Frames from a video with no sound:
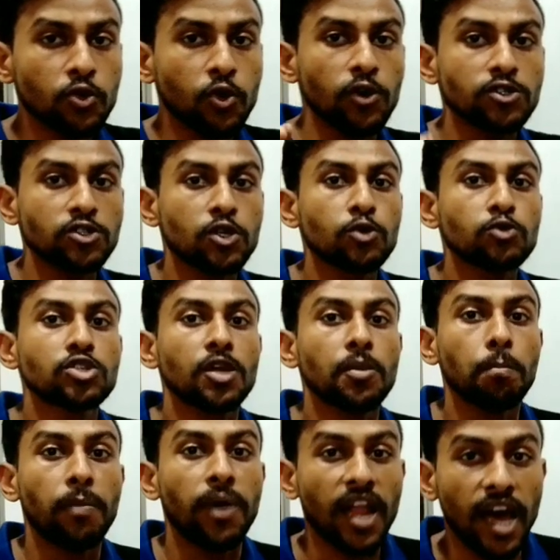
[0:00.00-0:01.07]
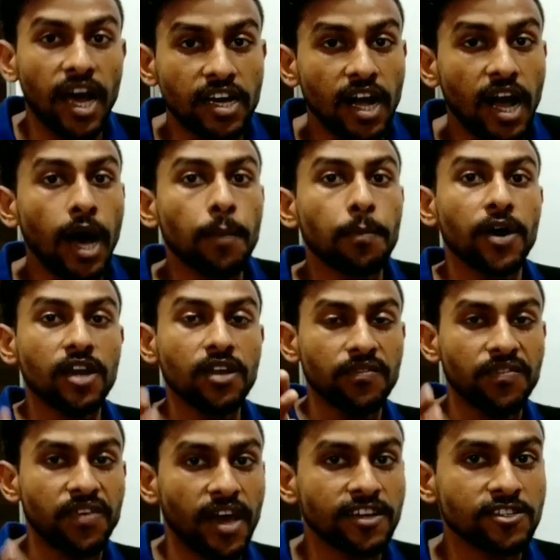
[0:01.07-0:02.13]
जो कॉन्स्टिट्यूशन बना कहां पर
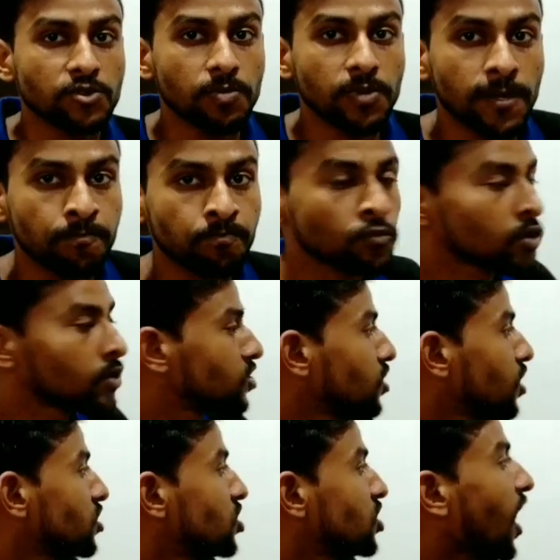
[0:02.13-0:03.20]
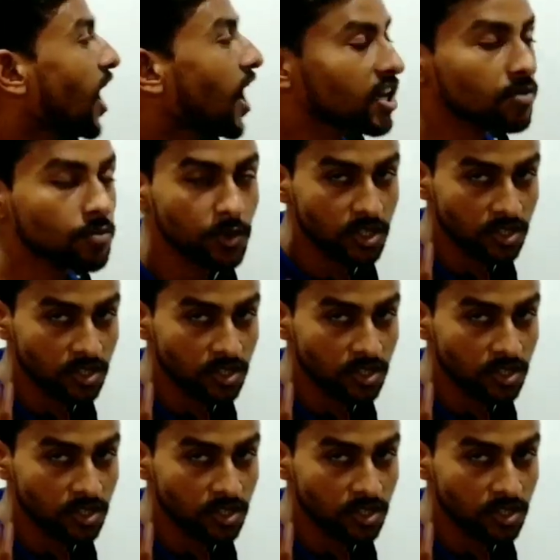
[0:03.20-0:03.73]
फ्रांस में इसने चार